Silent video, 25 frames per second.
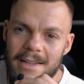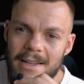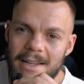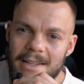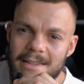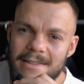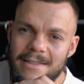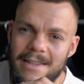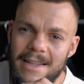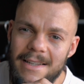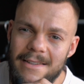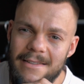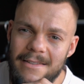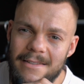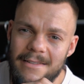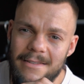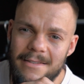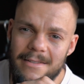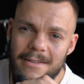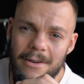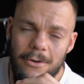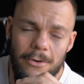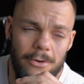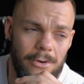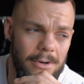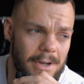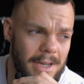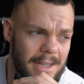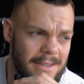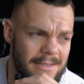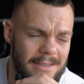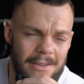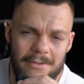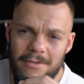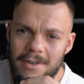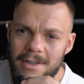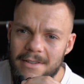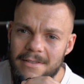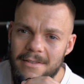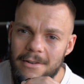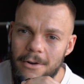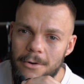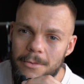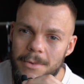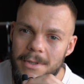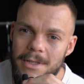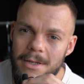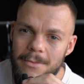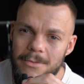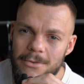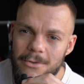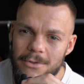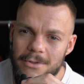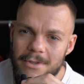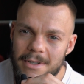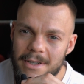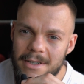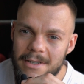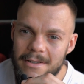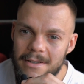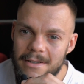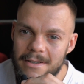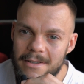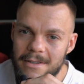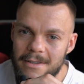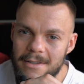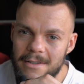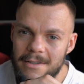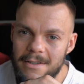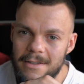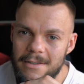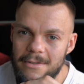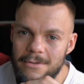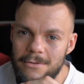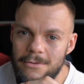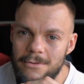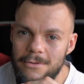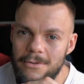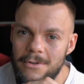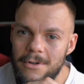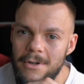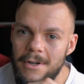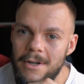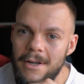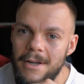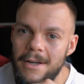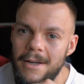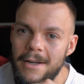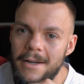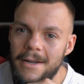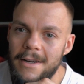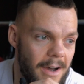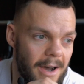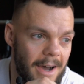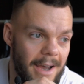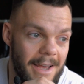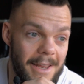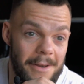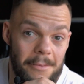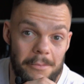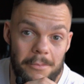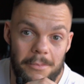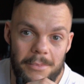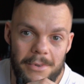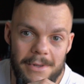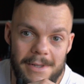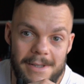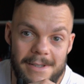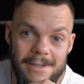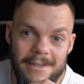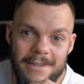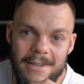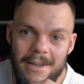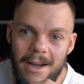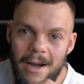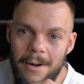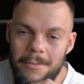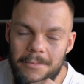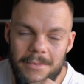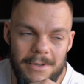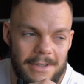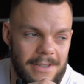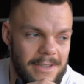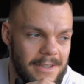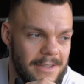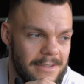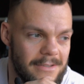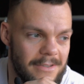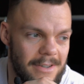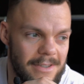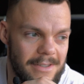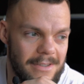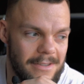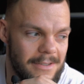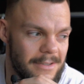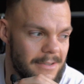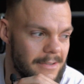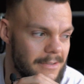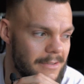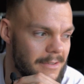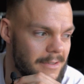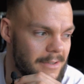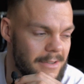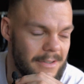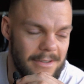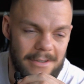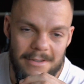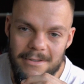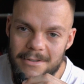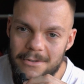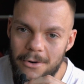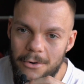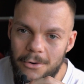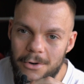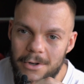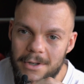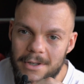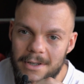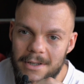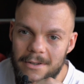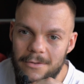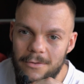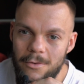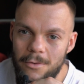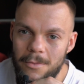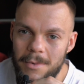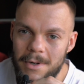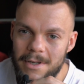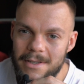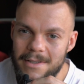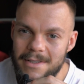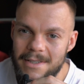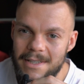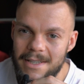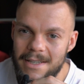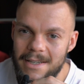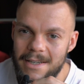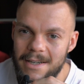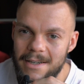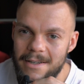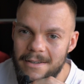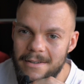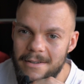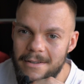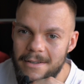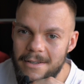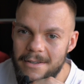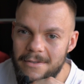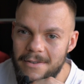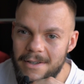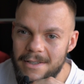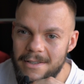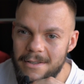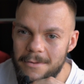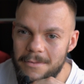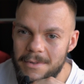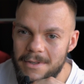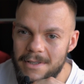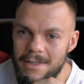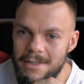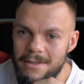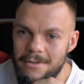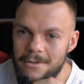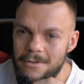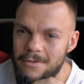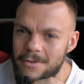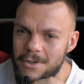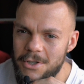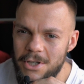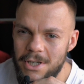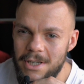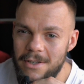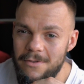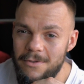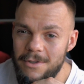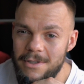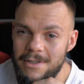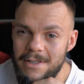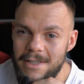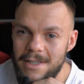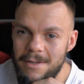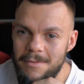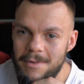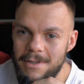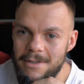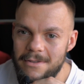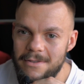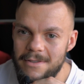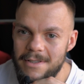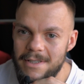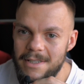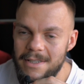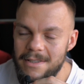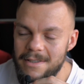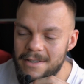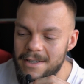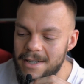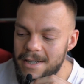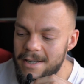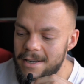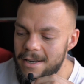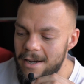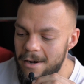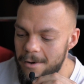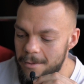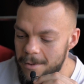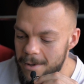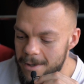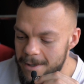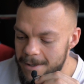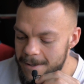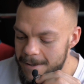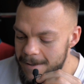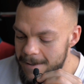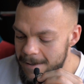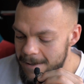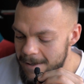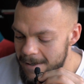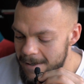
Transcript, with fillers: Die letztens, auch gestern war es glaube ich, am Sonntag äh, dazu ein Bild gehabt, beziehungsweise eine Story drin, wo man das sehen kann. Ich weiß nicht, ob es jetzt noch, wahrscheinlich wird es dann nicht mehr zu sehen sein, aber